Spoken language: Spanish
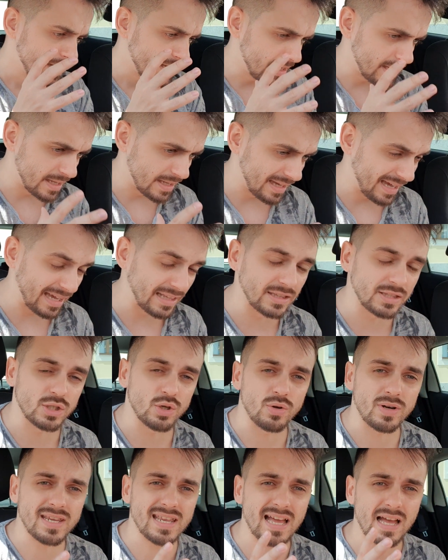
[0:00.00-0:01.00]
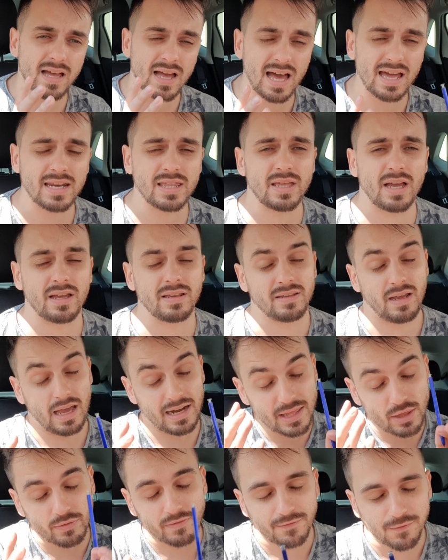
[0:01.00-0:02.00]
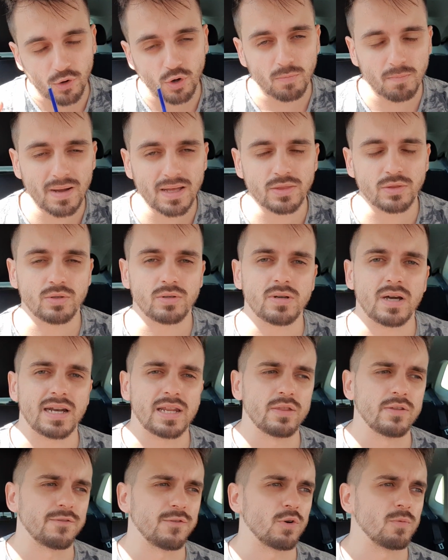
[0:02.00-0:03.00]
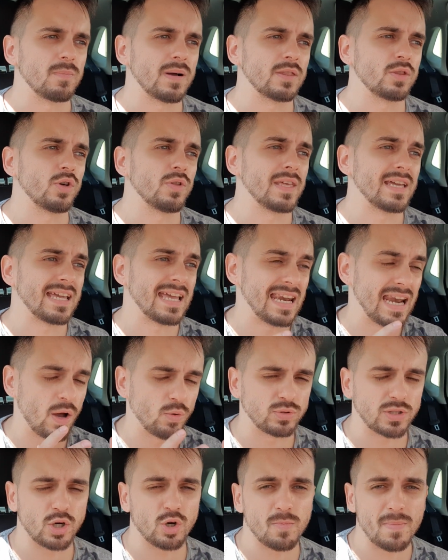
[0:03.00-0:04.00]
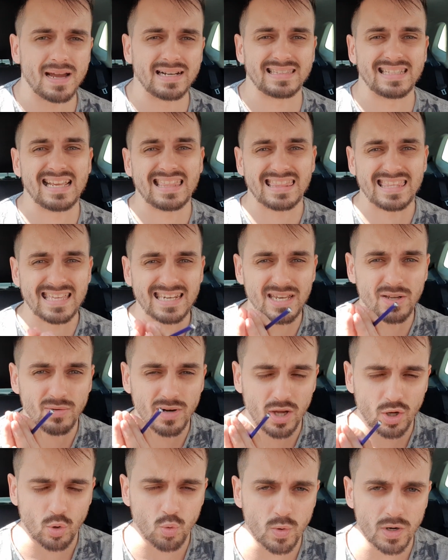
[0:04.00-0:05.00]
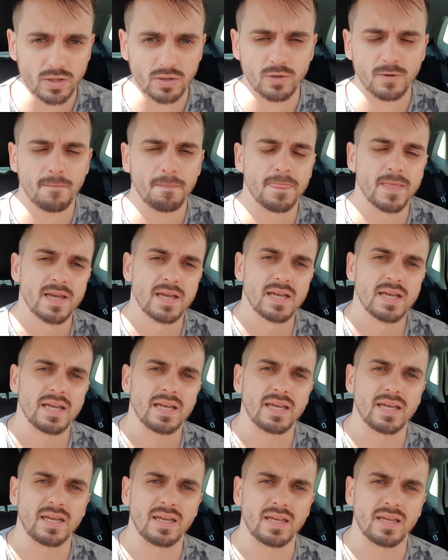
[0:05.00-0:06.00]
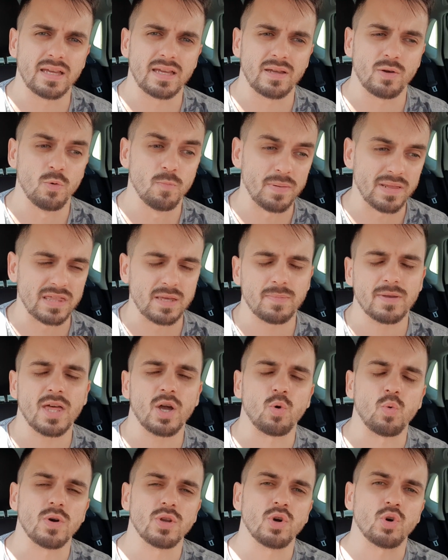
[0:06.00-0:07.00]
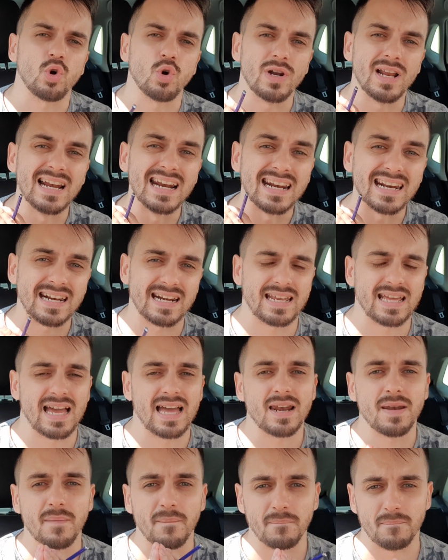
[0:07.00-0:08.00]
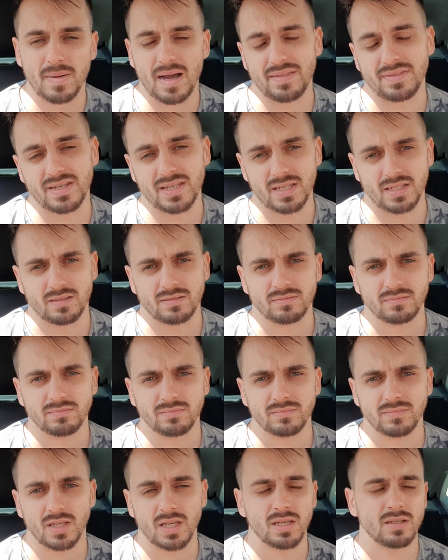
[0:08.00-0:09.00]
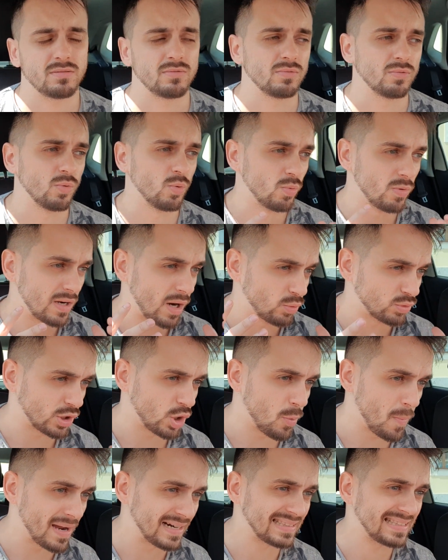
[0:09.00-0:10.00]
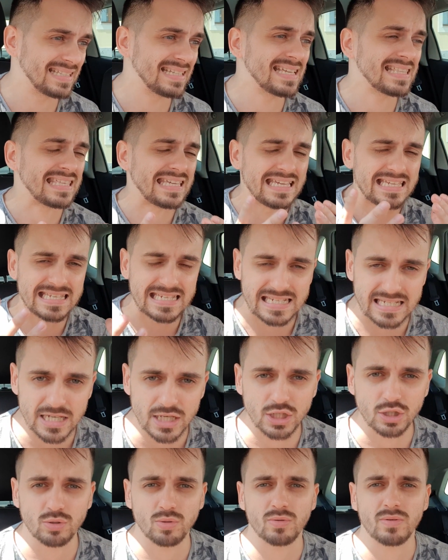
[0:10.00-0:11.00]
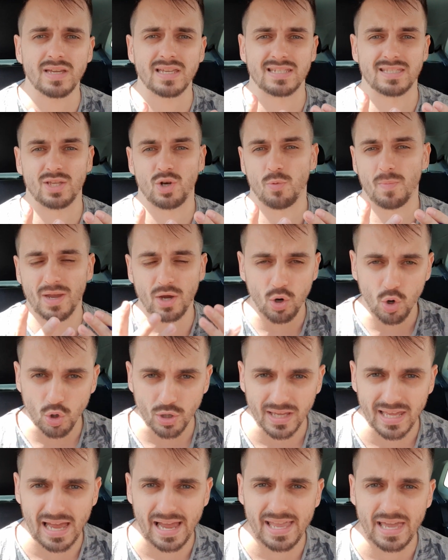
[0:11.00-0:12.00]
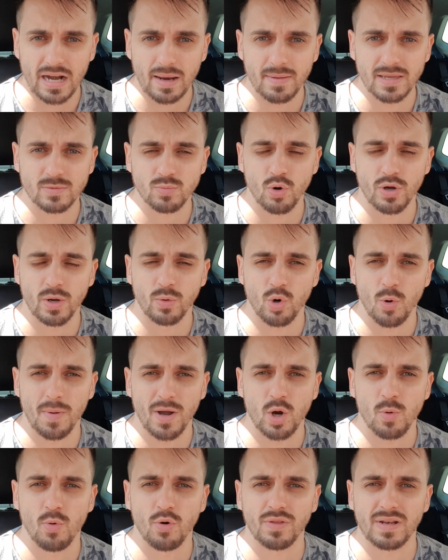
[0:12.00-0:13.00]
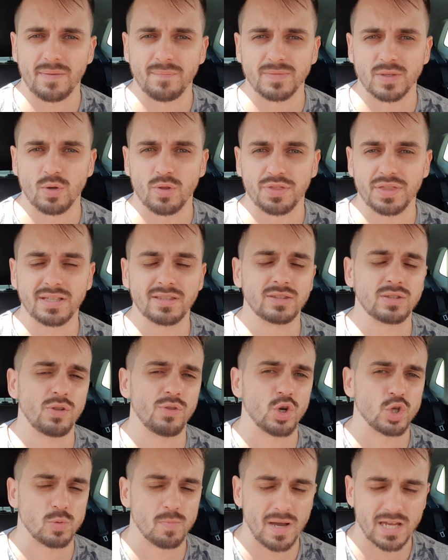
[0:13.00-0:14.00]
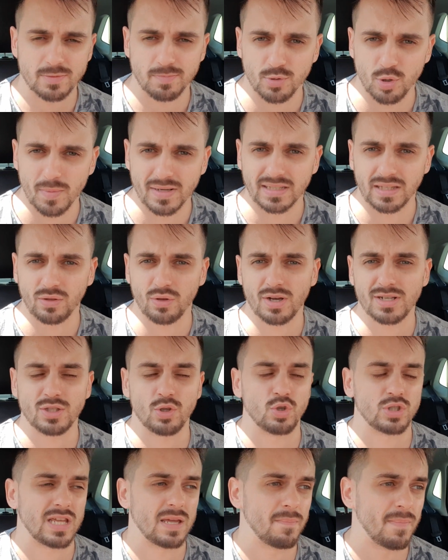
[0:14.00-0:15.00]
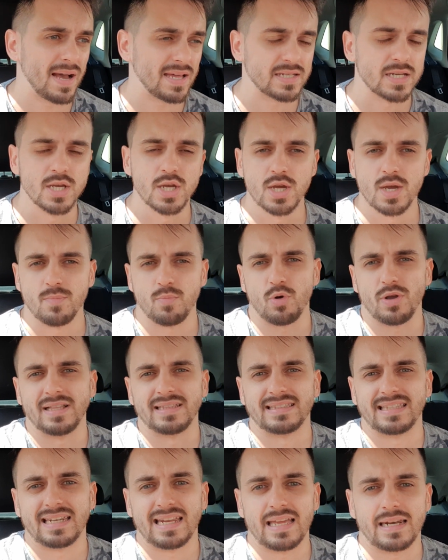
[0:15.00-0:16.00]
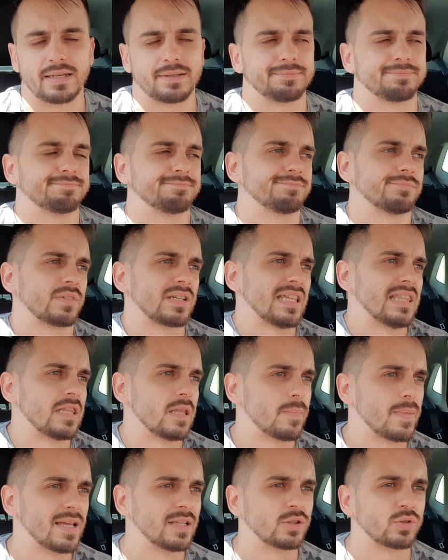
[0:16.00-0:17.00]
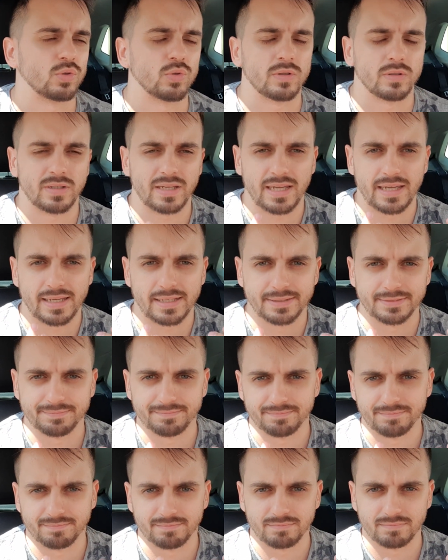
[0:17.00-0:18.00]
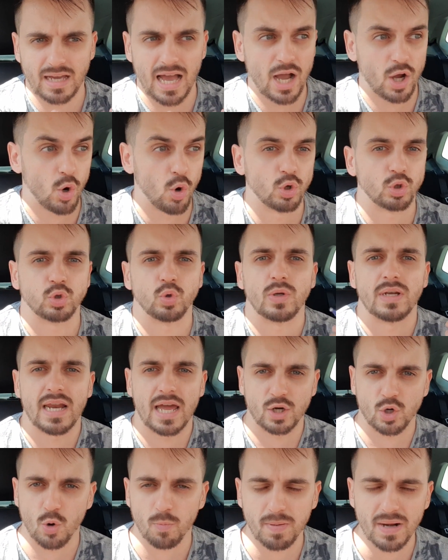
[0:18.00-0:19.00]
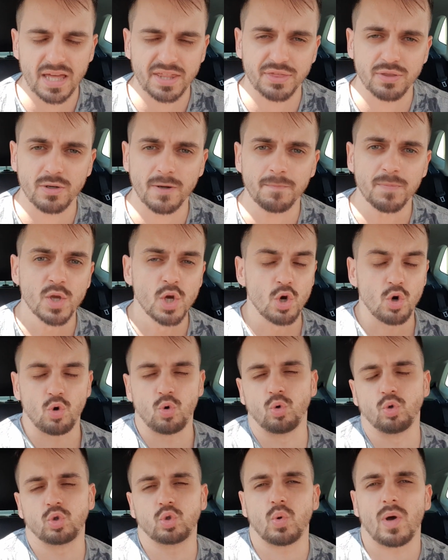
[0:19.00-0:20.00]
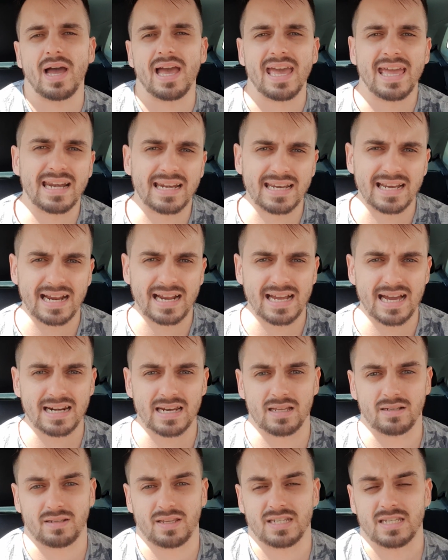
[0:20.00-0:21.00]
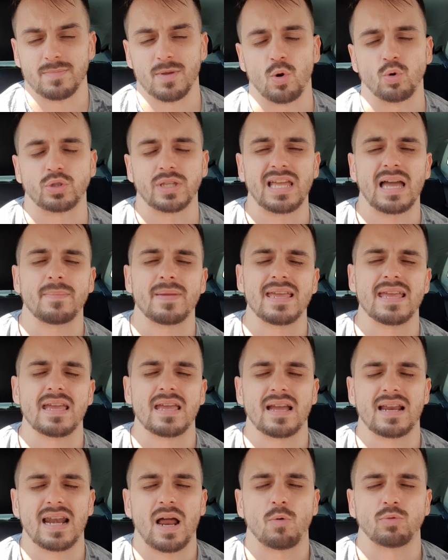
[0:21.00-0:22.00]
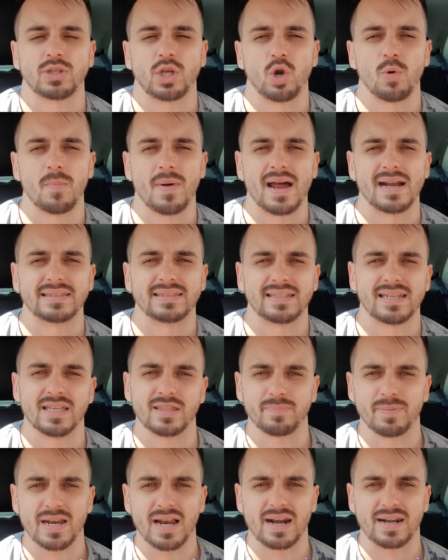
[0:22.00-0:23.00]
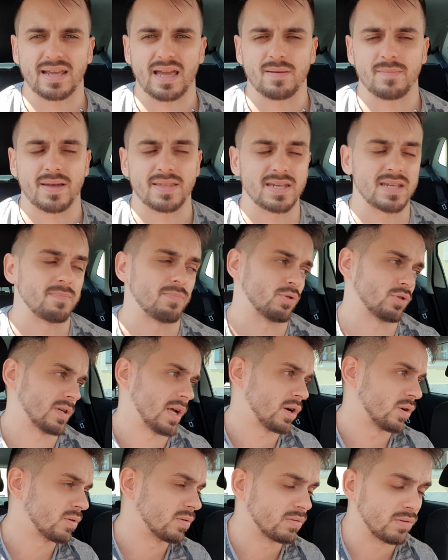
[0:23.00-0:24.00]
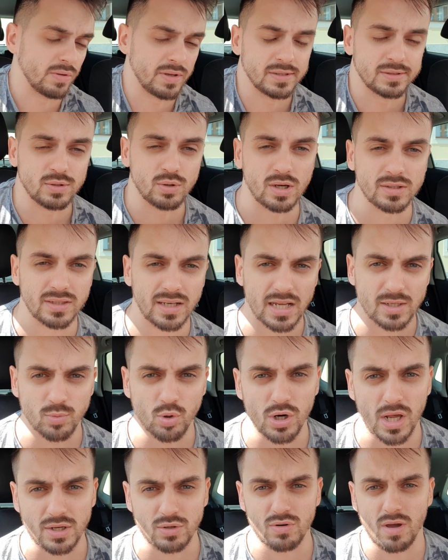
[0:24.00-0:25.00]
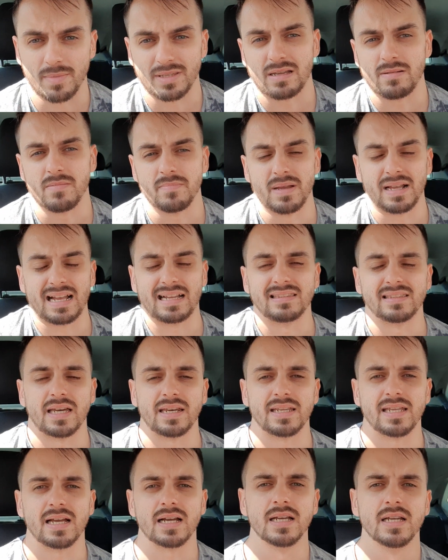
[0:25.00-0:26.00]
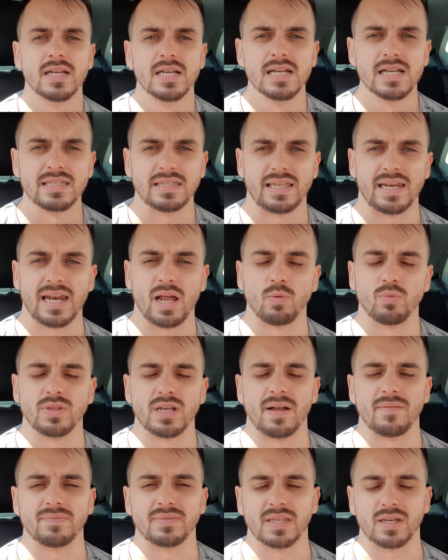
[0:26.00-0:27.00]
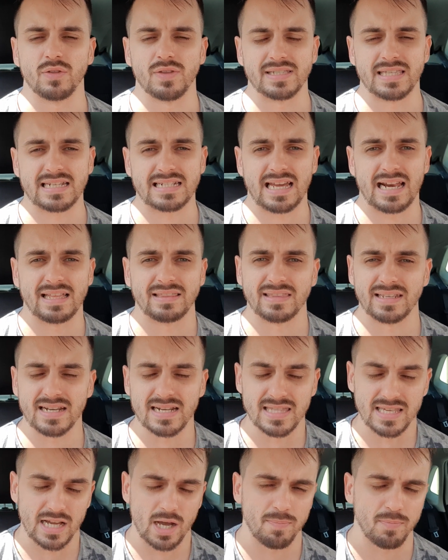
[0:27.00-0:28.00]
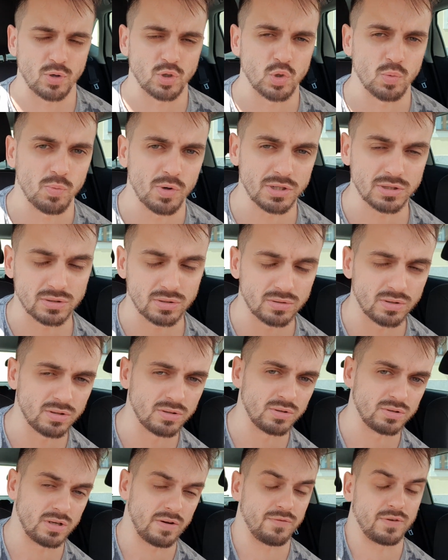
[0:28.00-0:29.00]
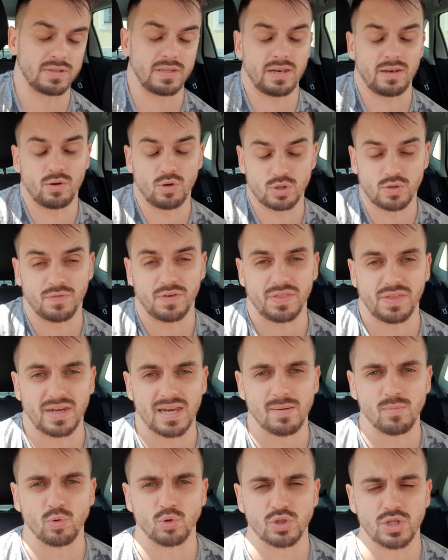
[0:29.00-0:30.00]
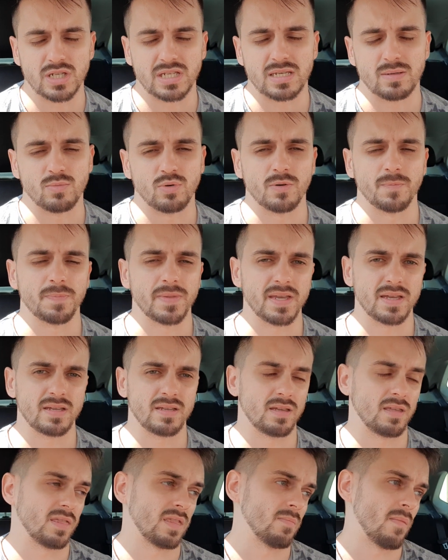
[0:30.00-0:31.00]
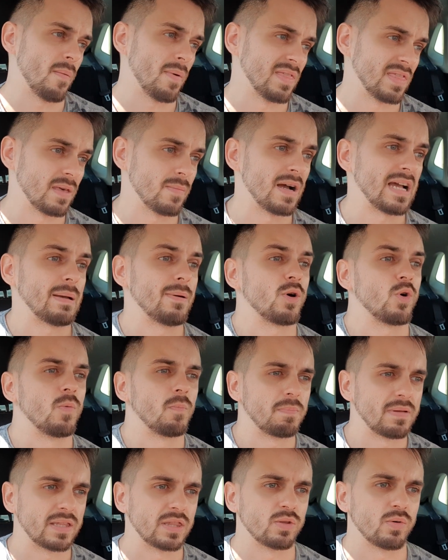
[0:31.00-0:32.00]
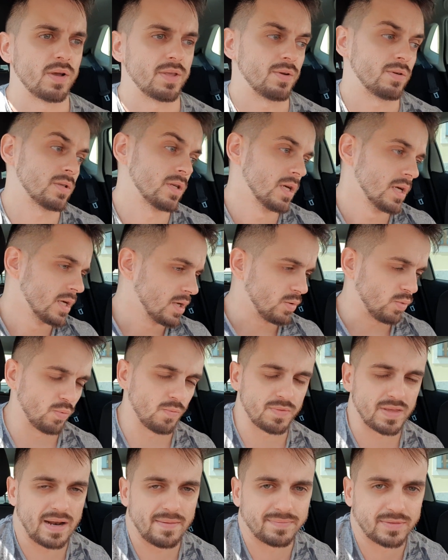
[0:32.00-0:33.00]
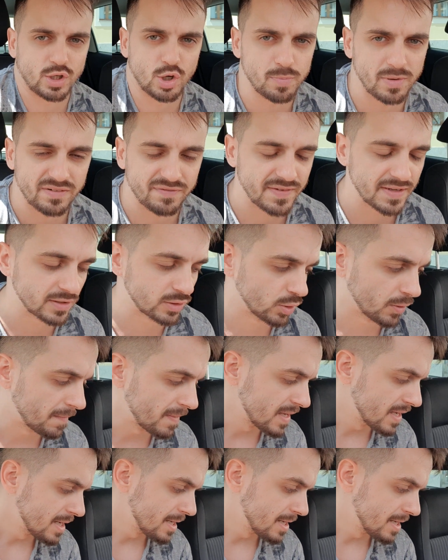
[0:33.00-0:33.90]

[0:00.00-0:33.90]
Eh, en teoría han, ido informando, han ido informando de que Lautaro Martínez tiene un acuerdo, un principio de acuerdo con el Real Madrid. ¿eh? Un Lautaro Martínez que, insisto, es de lo mejor que hay ahora mismo en Europa como delantero centro, de los más prometedores, de los que más pueden tener rendimiento em, a corto y largo plazo, junto a Erling Haaland. Que si me gustaría a mí Lautaro Martínez para el Real Madrid, pues claro, joder, tócate las bolas, ¿no? A mí también me encantaría tener a un delantero de estas características, por supuesto, ¿no? Nos, nos ofrecería muchísimo, ¿eh? Y encima Benzema que va cumpliendo años, un delantero perfecto.